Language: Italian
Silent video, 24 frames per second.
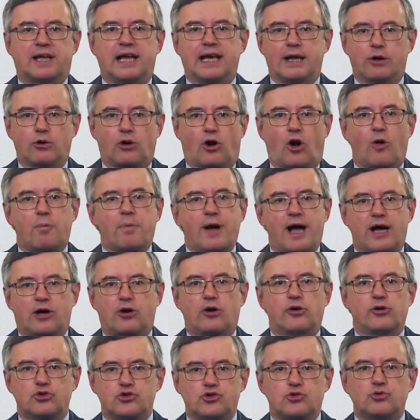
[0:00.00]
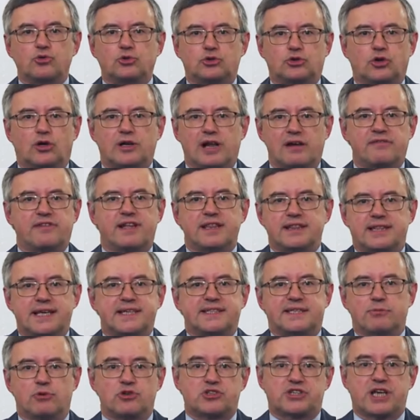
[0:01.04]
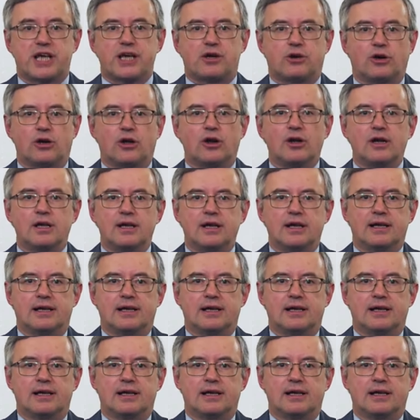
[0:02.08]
che l'Europa ha conosciuto nel XX secolo,